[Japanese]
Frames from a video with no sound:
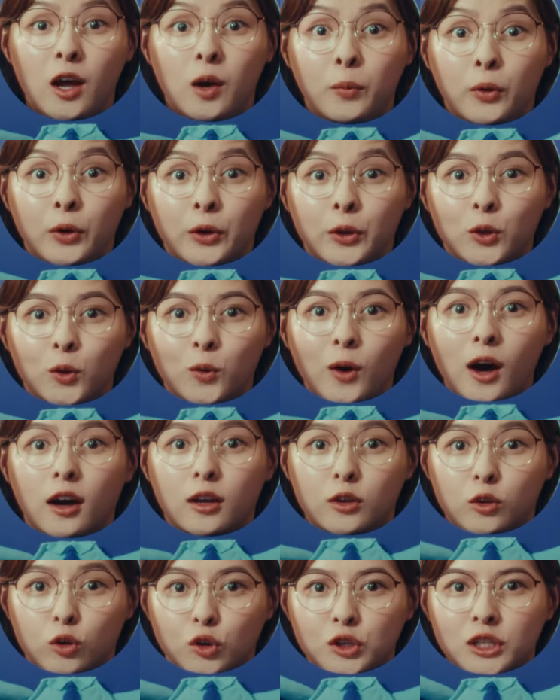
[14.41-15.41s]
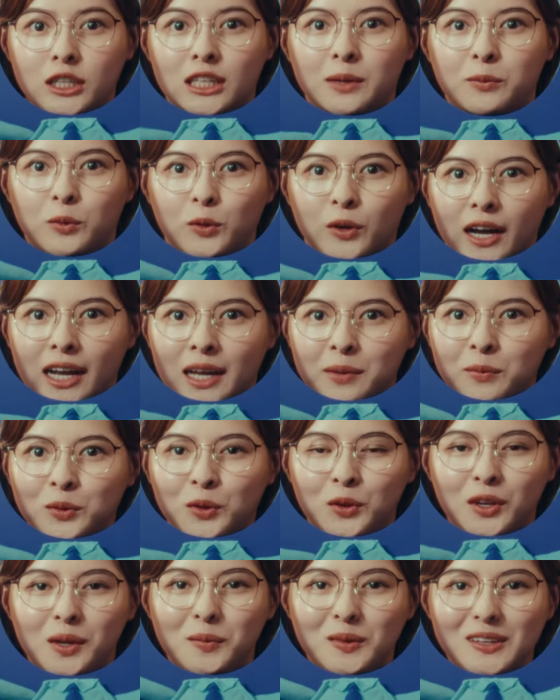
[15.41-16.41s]
ポイントは投資にも買い物
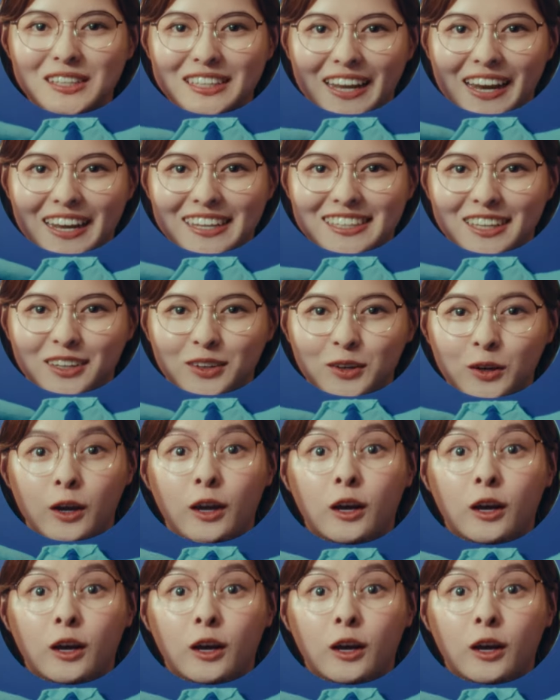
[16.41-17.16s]
にも使えちゃう